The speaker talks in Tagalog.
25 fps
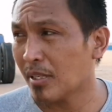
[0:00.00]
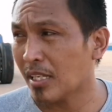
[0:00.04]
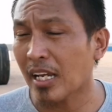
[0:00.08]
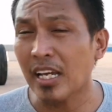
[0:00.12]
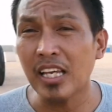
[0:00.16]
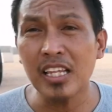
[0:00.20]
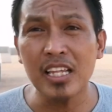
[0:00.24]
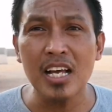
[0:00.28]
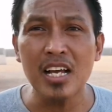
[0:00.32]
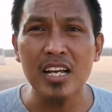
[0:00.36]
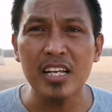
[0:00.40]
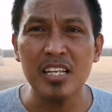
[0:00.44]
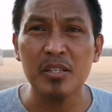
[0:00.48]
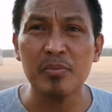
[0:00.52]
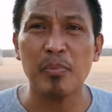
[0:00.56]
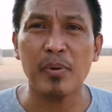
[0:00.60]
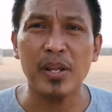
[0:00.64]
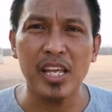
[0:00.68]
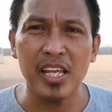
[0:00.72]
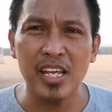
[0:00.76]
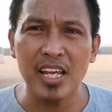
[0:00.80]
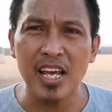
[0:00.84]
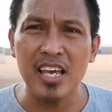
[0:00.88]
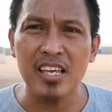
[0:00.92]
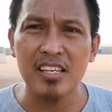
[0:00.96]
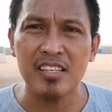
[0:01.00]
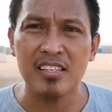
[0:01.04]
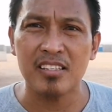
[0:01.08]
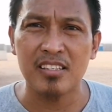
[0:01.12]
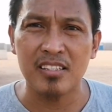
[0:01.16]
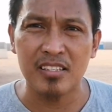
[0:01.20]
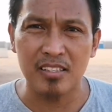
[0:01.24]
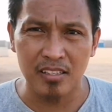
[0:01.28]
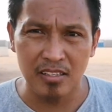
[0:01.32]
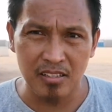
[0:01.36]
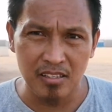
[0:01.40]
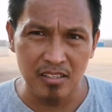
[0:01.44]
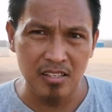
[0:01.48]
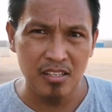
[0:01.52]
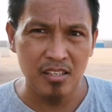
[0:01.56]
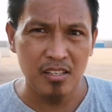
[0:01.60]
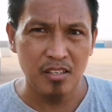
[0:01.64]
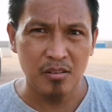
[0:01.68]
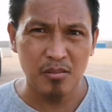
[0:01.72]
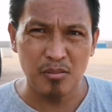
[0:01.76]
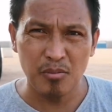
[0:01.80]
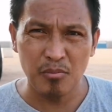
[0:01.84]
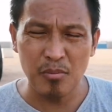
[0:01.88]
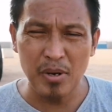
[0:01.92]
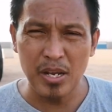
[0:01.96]
Masakit ang spray guys.
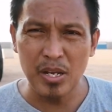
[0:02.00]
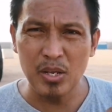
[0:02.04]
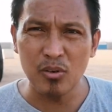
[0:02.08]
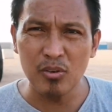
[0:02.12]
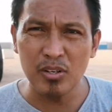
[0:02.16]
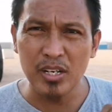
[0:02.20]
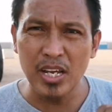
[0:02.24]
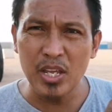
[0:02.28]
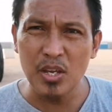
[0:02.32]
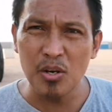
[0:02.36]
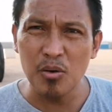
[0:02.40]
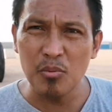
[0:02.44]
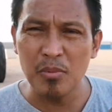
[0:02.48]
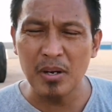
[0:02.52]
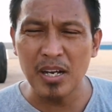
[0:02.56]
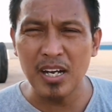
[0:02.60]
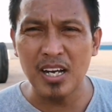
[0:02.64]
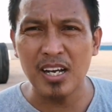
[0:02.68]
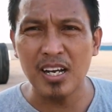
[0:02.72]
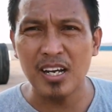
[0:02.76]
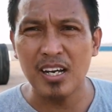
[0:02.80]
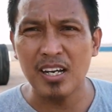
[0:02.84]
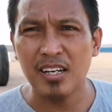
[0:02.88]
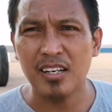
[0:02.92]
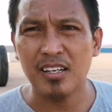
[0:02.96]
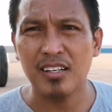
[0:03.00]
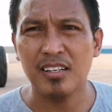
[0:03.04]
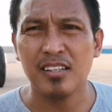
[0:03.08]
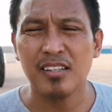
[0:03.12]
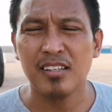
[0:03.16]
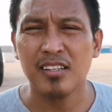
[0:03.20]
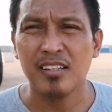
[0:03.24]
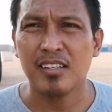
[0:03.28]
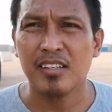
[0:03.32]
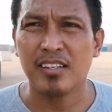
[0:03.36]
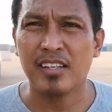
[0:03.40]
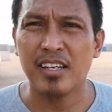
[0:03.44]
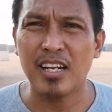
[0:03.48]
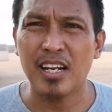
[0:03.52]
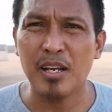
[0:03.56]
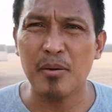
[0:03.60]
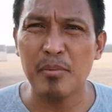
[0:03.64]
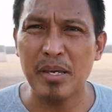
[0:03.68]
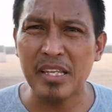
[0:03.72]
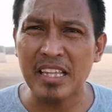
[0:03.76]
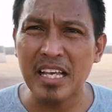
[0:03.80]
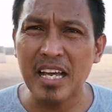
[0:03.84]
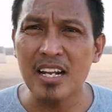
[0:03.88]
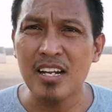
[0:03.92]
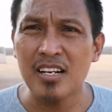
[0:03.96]
Kung mayroon kayong mga
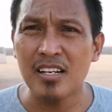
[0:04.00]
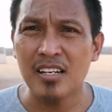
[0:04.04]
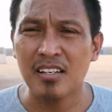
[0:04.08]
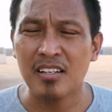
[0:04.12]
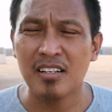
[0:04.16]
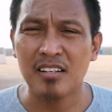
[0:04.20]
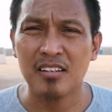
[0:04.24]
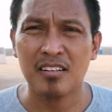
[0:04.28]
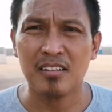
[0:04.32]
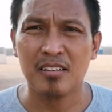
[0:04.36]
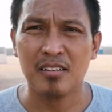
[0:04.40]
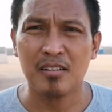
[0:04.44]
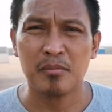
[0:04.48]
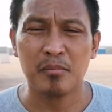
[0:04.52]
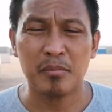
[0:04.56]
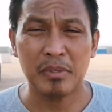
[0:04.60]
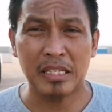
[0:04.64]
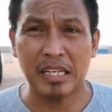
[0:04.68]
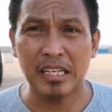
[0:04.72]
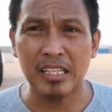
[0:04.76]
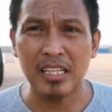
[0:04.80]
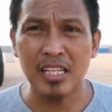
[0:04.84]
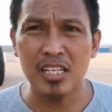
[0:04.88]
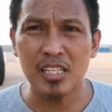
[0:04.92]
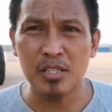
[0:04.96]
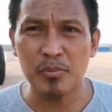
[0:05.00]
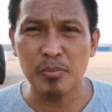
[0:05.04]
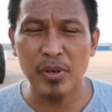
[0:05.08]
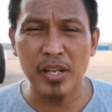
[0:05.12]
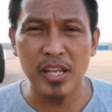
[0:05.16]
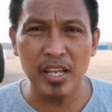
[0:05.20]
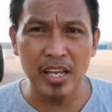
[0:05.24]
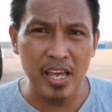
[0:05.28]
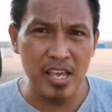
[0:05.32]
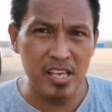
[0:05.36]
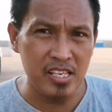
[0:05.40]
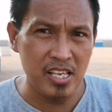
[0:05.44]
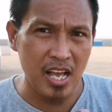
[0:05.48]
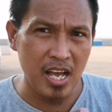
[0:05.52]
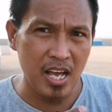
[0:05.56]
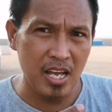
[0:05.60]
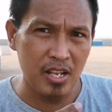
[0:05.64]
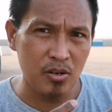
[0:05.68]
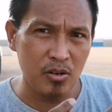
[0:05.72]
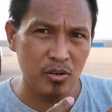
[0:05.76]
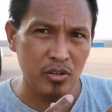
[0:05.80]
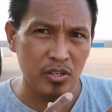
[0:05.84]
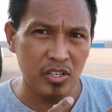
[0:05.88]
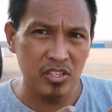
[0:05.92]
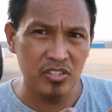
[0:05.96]
ginamitan, sakit ang spray
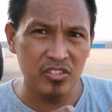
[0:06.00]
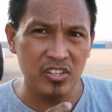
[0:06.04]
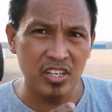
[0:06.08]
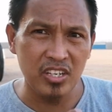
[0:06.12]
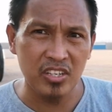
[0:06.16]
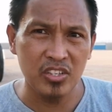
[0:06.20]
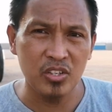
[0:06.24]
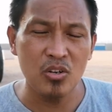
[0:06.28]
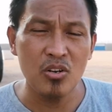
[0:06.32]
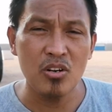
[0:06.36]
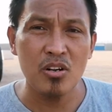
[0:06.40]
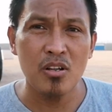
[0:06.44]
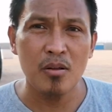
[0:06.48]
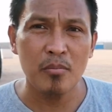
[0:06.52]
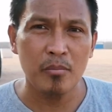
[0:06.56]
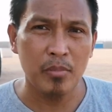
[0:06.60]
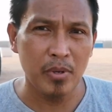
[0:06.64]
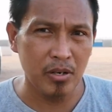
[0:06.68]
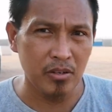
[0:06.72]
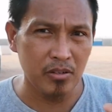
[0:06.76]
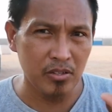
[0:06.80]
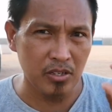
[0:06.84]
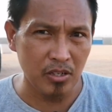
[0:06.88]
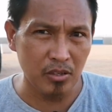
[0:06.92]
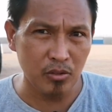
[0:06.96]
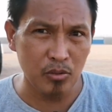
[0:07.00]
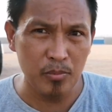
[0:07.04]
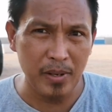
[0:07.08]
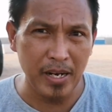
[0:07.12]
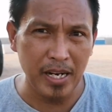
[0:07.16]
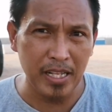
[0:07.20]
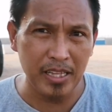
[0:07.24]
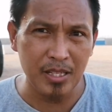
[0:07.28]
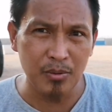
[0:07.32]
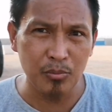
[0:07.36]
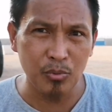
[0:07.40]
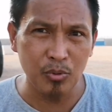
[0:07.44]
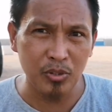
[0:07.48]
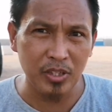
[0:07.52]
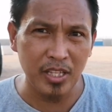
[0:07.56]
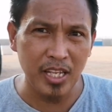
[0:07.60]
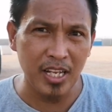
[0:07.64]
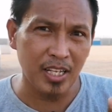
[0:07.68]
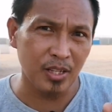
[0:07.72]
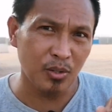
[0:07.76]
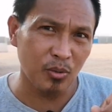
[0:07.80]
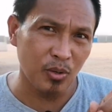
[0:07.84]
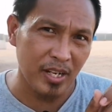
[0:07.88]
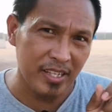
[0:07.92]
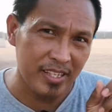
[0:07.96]
kaysa ano, injection. Pero ano i-check ito maliit na
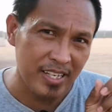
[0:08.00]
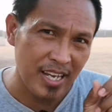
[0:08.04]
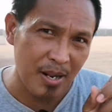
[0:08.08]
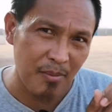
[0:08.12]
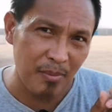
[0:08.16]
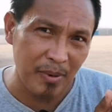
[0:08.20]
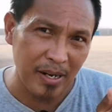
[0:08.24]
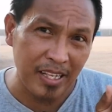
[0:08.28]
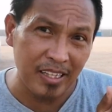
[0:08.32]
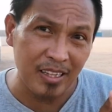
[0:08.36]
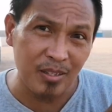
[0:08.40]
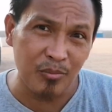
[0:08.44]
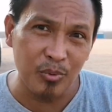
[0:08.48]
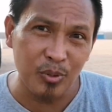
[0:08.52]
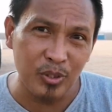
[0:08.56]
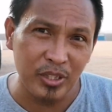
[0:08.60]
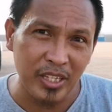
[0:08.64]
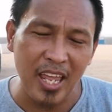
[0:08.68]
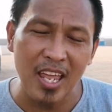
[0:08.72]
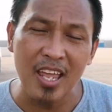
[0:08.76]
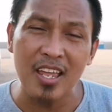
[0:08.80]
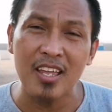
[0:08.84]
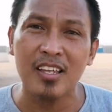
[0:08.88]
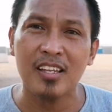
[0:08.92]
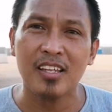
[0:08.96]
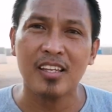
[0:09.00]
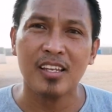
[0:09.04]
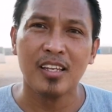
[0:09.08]
buti. Katulad yan, maliit na buti.